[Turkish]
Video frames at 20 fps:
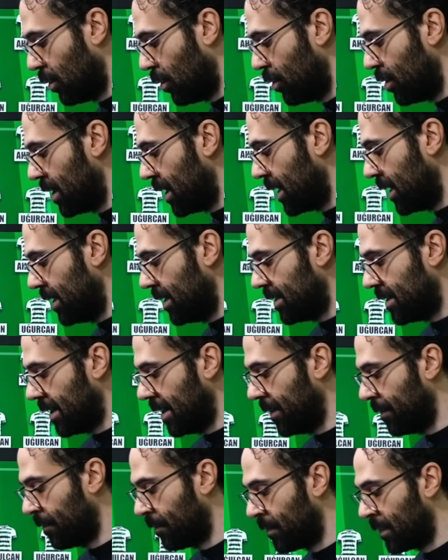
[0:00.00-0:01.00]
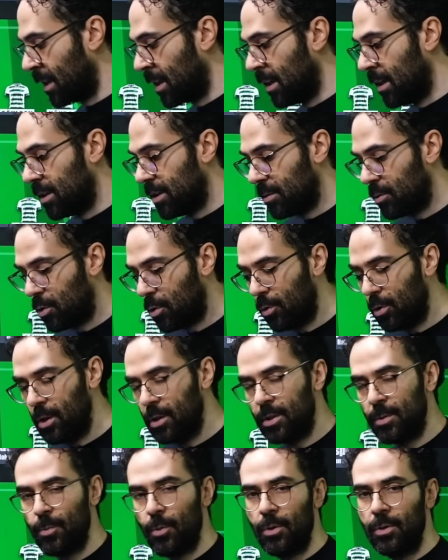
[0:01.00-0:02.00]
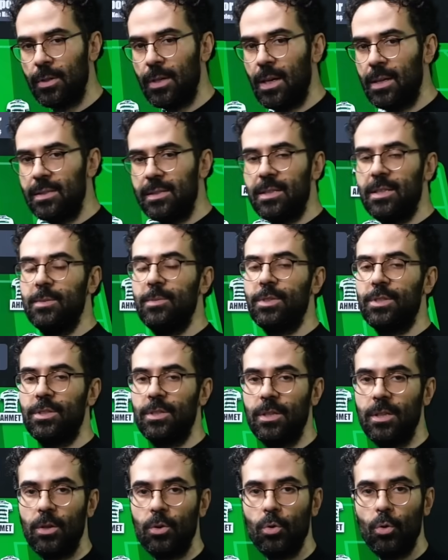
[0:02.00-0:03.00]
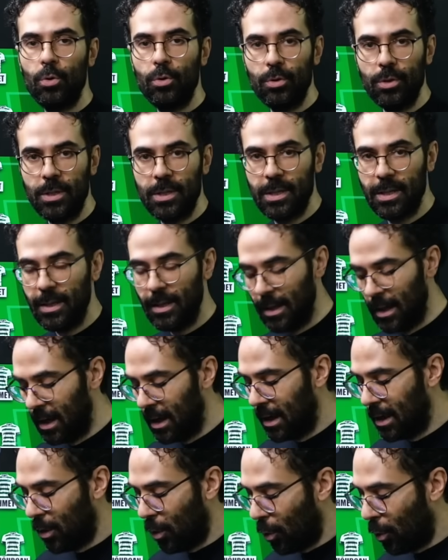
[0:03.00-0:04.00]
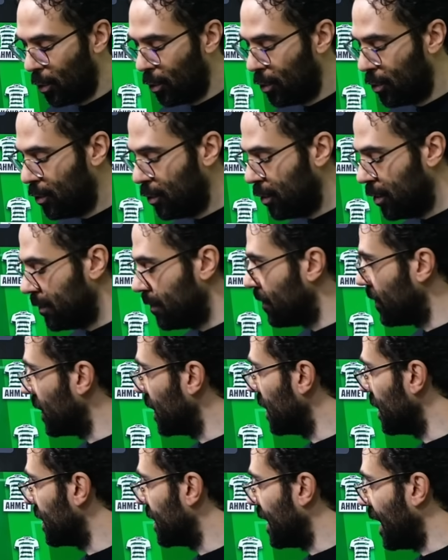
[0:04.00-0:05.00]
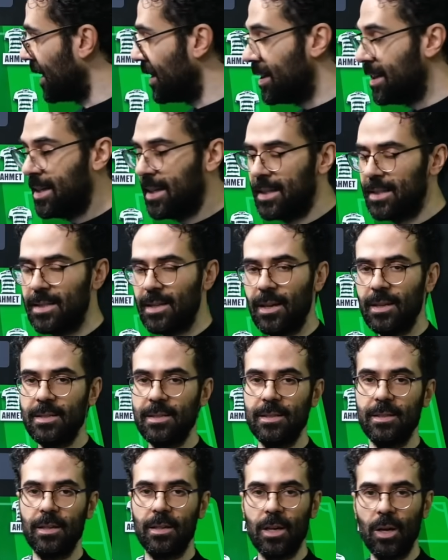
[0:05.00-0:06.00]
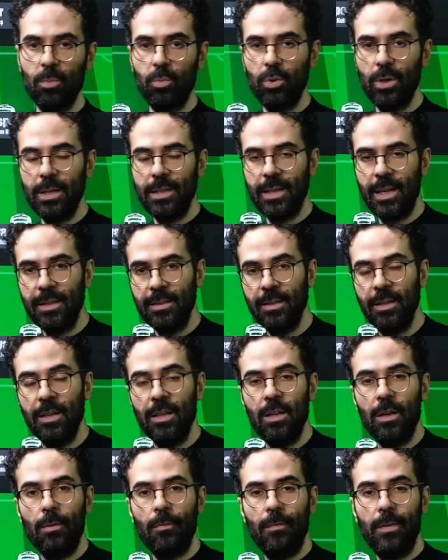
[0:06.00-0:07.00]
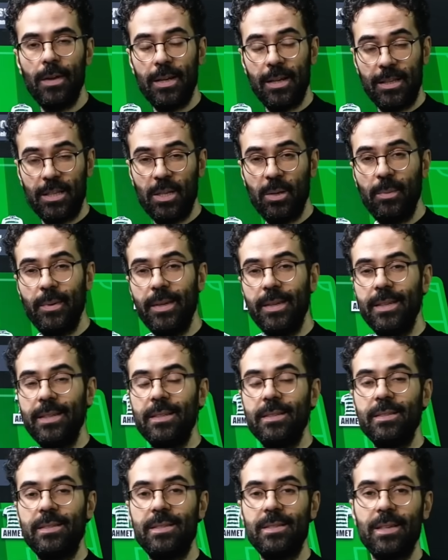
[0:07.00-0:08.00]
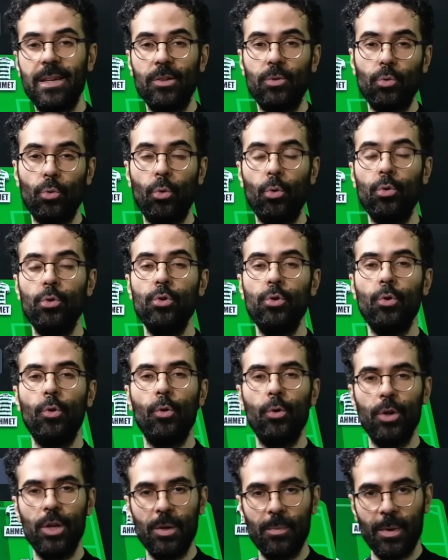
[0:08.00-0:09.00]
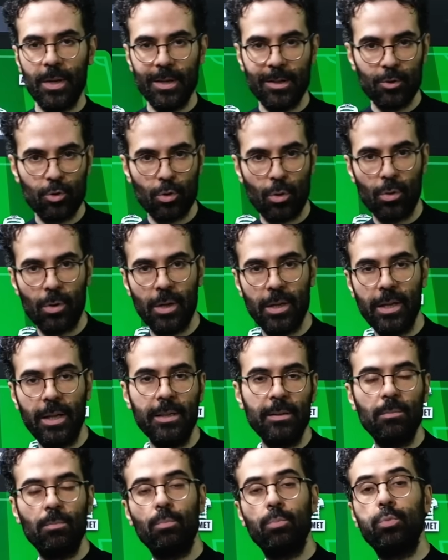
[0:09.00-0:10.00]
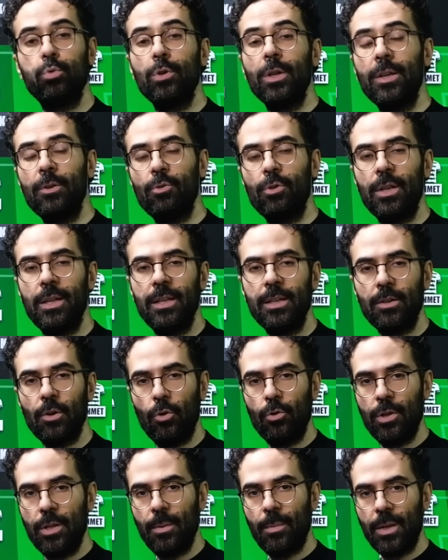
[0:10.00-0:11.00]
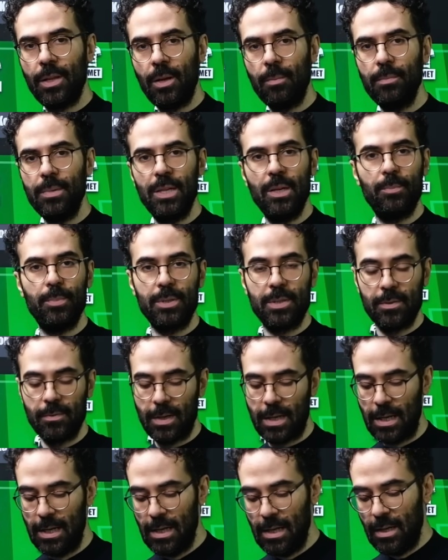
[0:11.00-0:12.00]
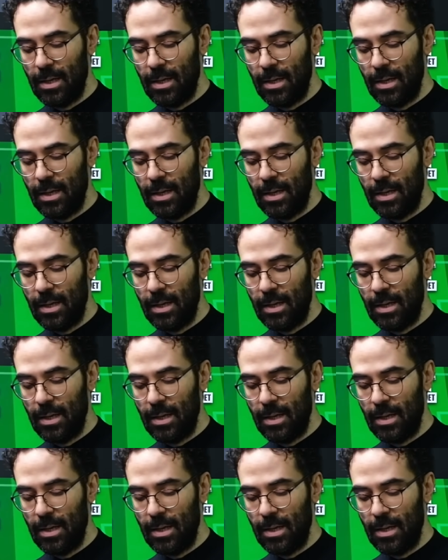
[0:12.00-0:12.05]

oyuna gelirsek. Şimdi Konya Spor'un Galatasaray maçında da gördük ki oyunu kendi yarı sahasında kabul eden ve rakibi set oyunu oynamaya zorlayan buna yönelik önlem alan bir yapısı var.